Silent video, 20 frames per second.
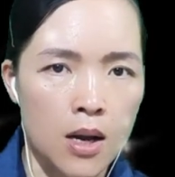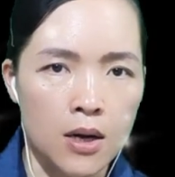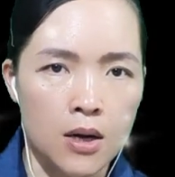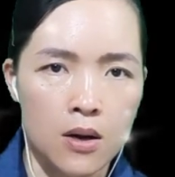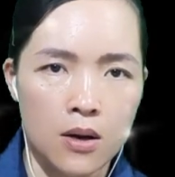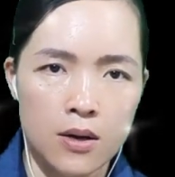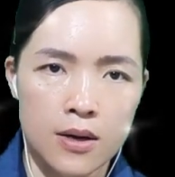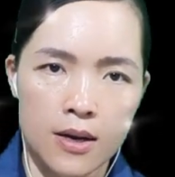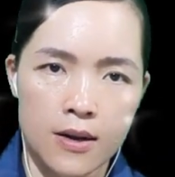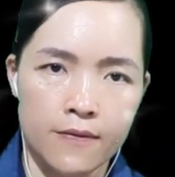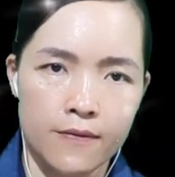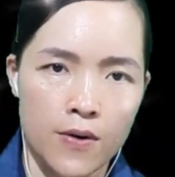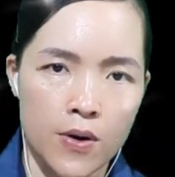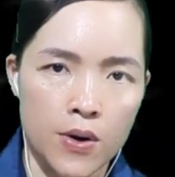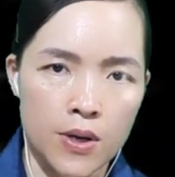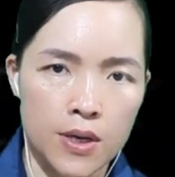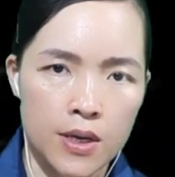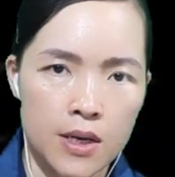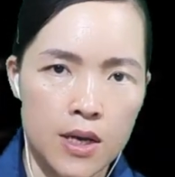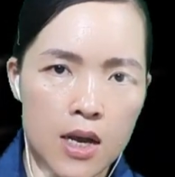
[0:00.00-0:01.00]
nó đi vội
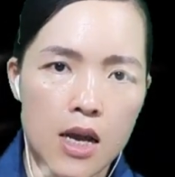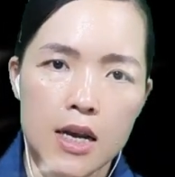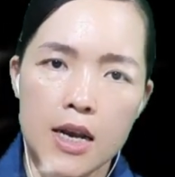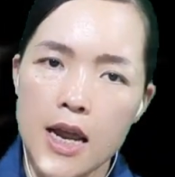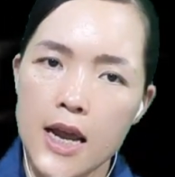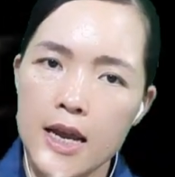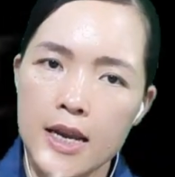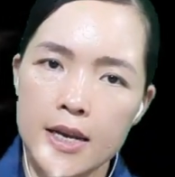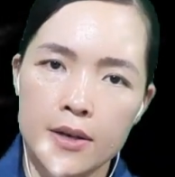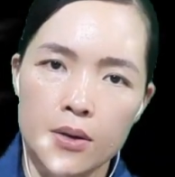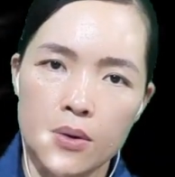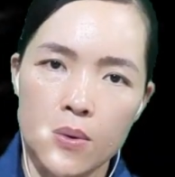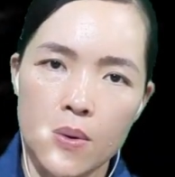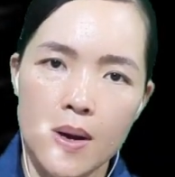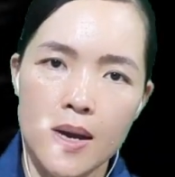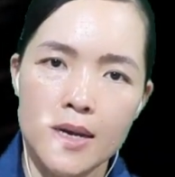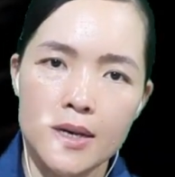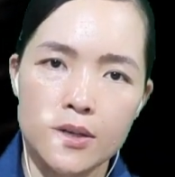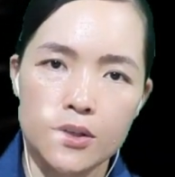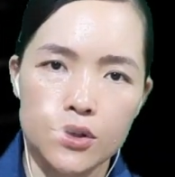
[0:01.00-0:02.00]
nên
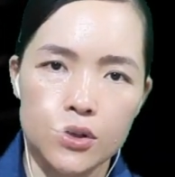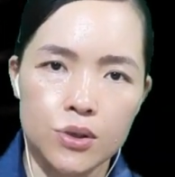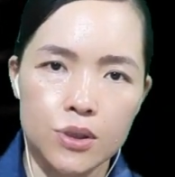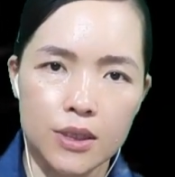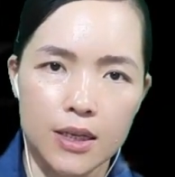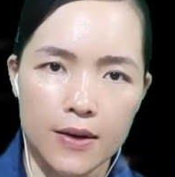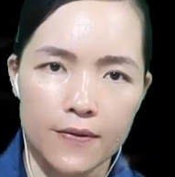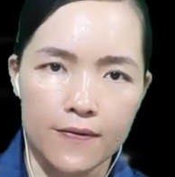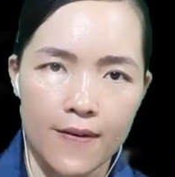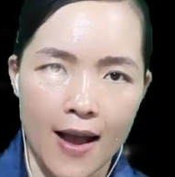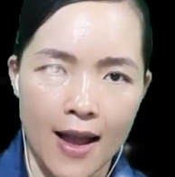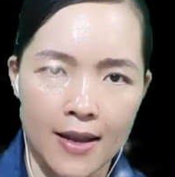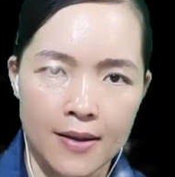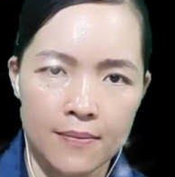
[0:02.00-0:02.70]
quên chốt thì phải.